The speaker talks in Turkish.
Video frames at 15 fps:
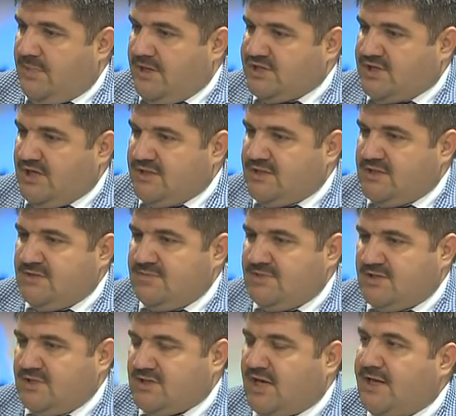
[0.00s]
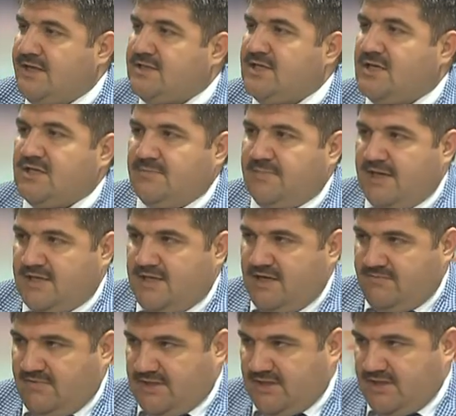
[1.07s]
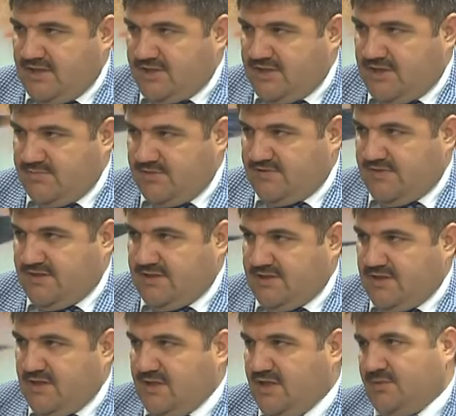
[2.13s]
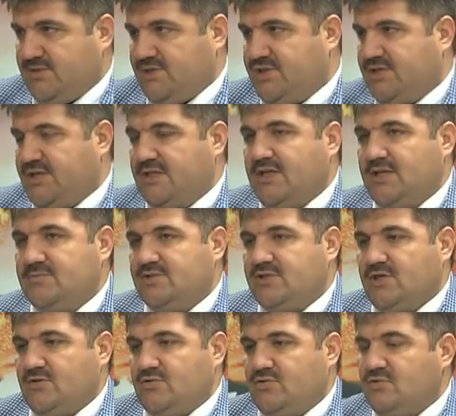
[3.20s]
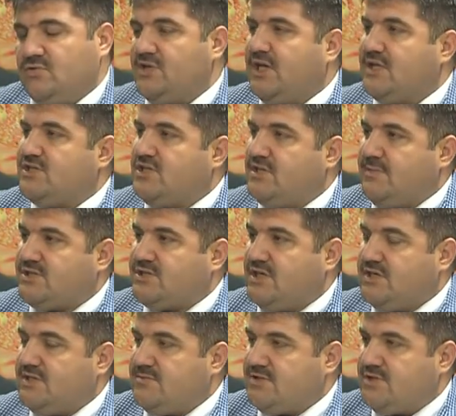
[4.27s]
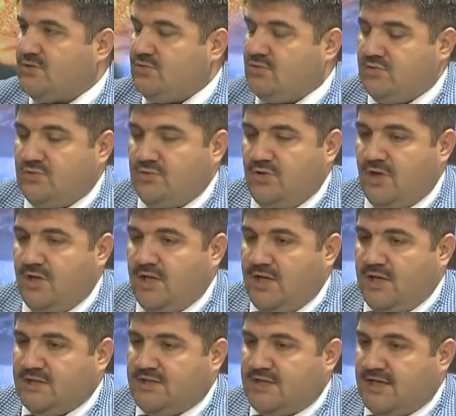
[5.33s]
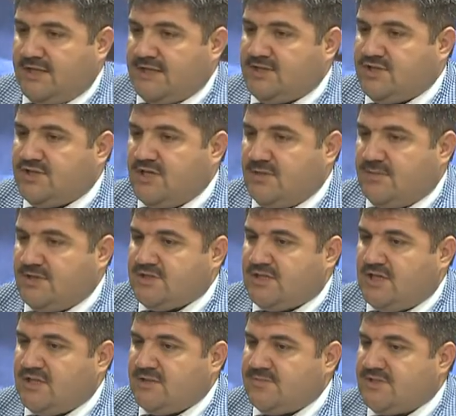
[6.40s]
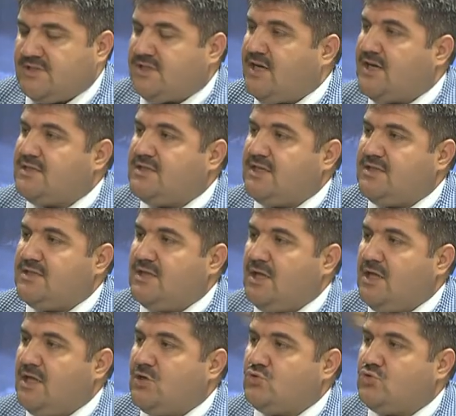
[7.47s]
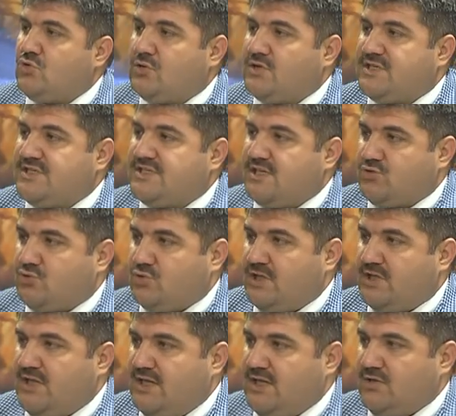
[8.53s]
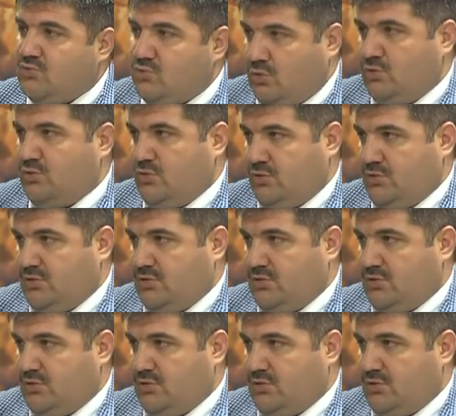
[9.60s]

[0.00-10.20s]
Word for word: Başkanlığımızın kayıtlarını bekleyen vatandaşlarımız var. Tabi şirketlerimiz de götürüyor, diğer İşleri Başkanlığımız da götürüyor. Diyanet İşleri Başkanlığımızın kayıtları da çok kısa sürede doluyor.